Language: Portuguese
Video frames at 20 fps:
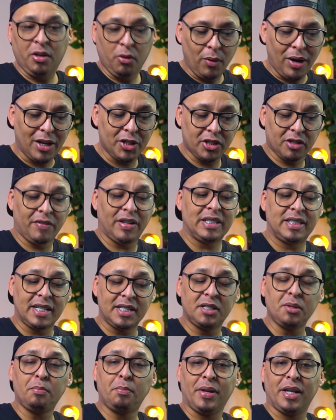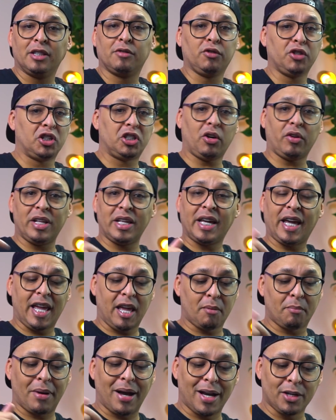Eu acho que vai ser esse preço. Vou deixar o link aí
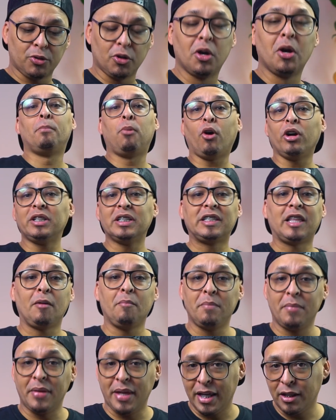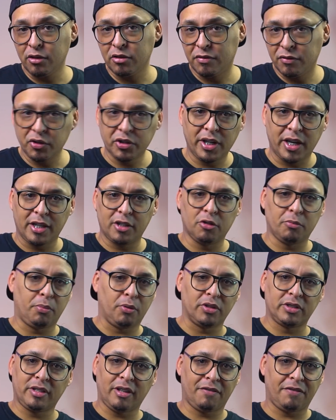abaixo. Pode estar tá menos, viu, gente? Eu
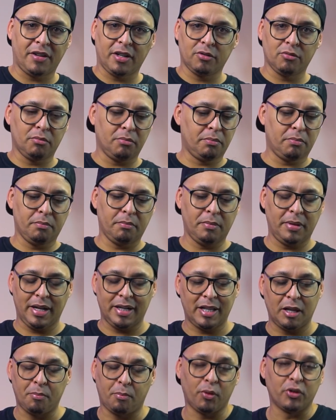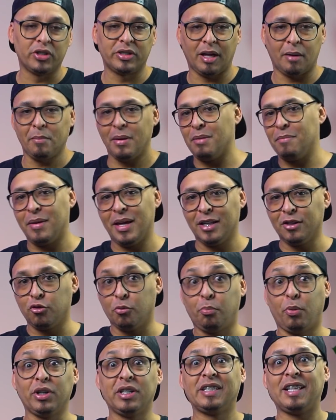posso estar tá falando merda, né, pode estar tá bem menos, ou
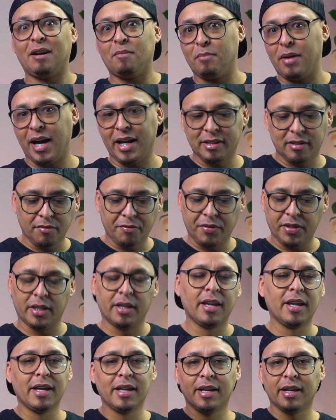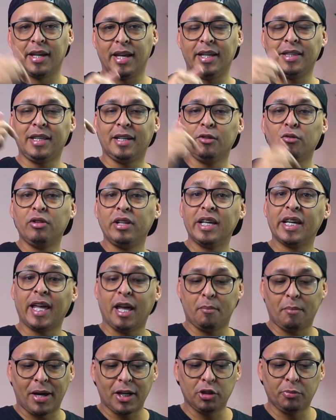pode estar tá mais, enfim. Entre no link
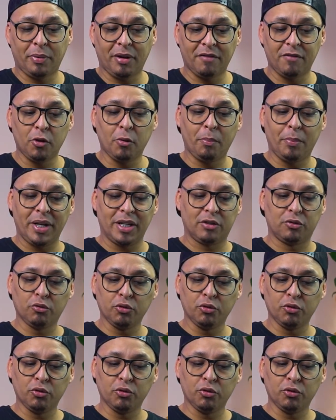abaixo para ver o preço.